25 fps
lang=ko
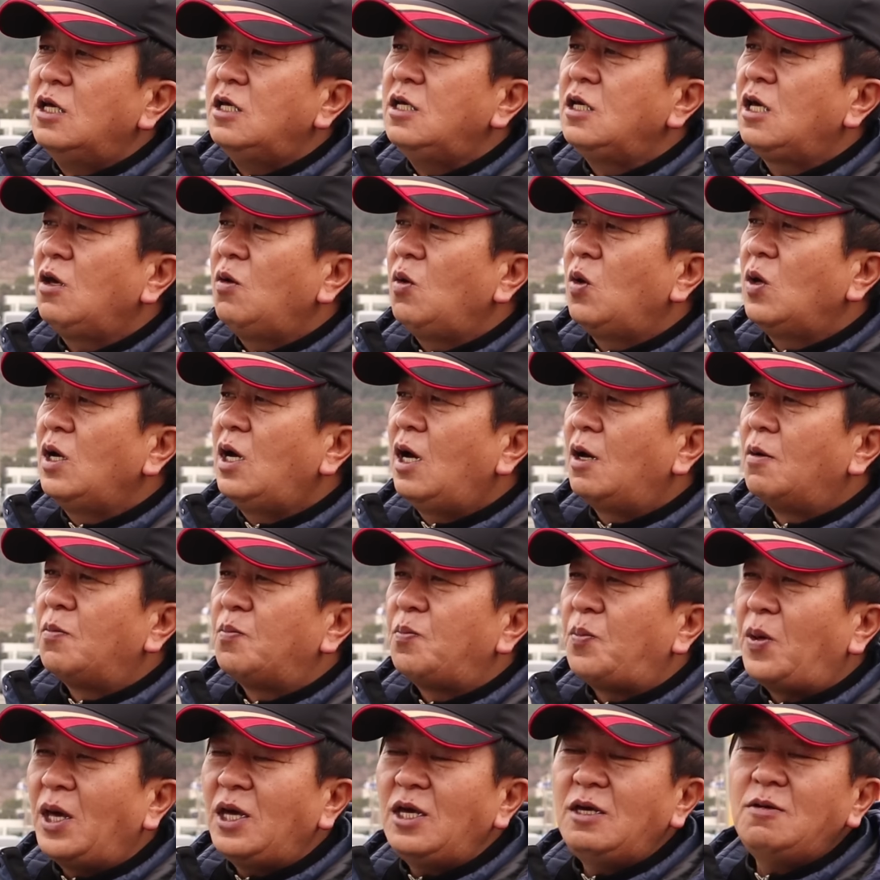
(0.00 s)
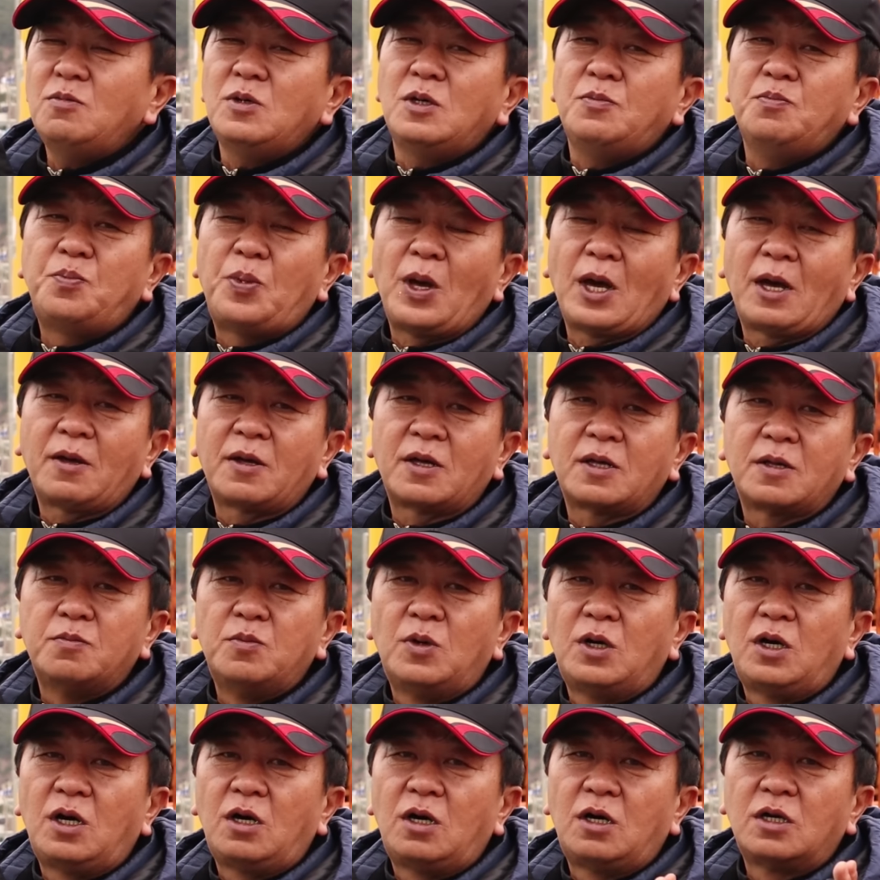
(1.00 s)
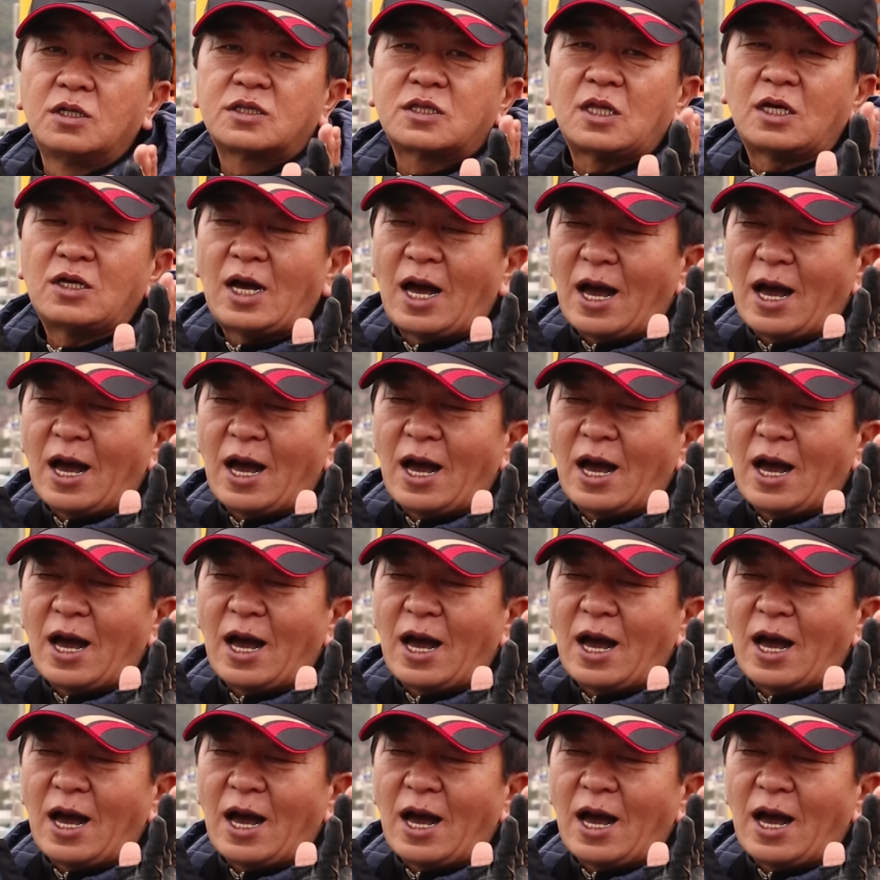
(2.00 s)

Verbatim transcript: 이게 왠가 100이면 100, 뭐,